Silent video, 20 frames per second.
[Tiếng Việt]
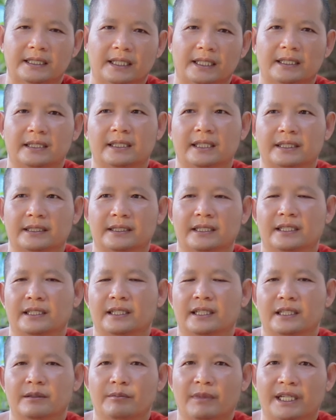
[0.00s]
chạy tập chạy
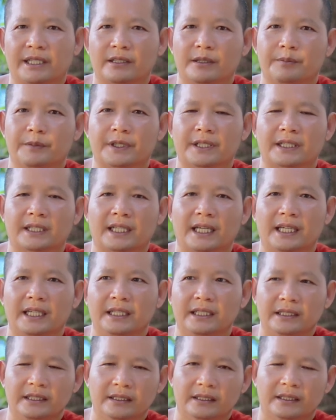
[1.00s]
đầy bán có phần
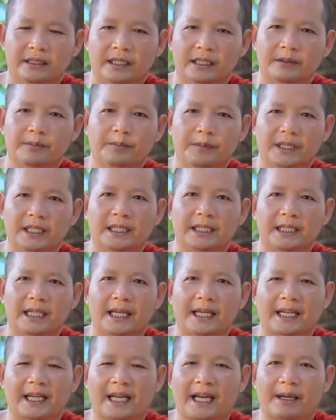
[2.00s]
té np
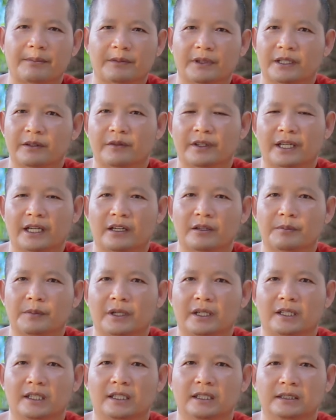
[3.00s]
đại cam nâng về ỏi
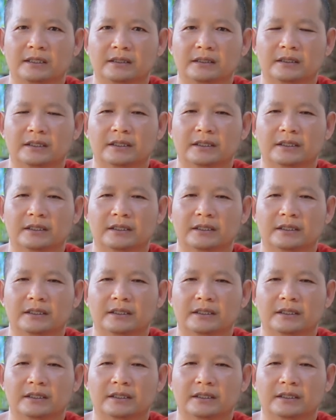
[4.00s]
phó